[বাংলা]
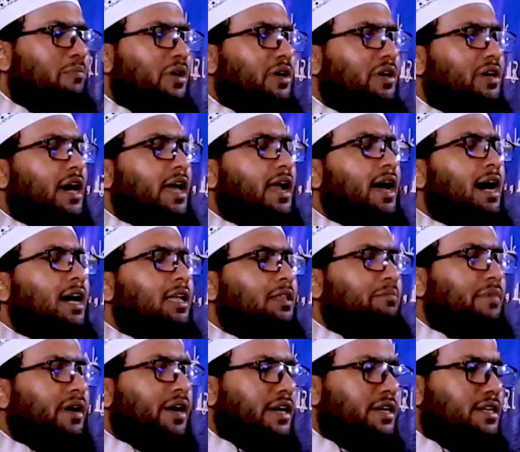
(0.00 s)
বিজ্ঞান হাত
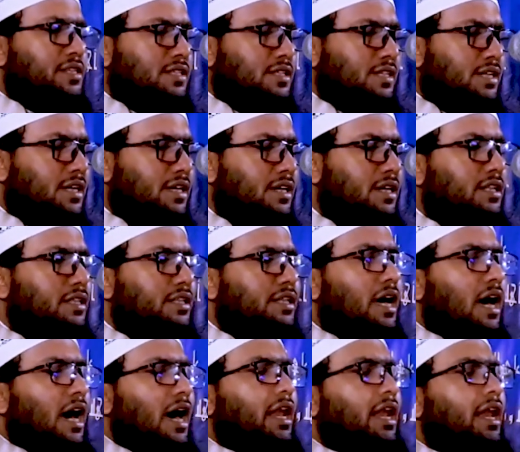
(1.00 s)
বাড়াইছি
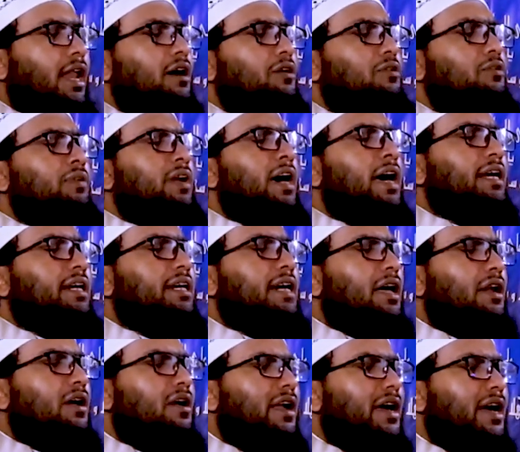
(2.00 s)
আল্লাহ গোনার
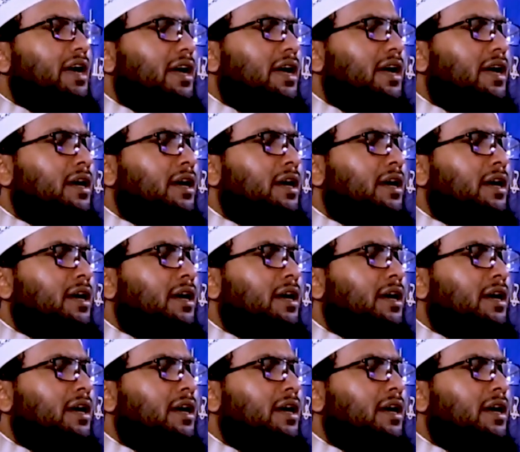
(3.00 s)
কারণে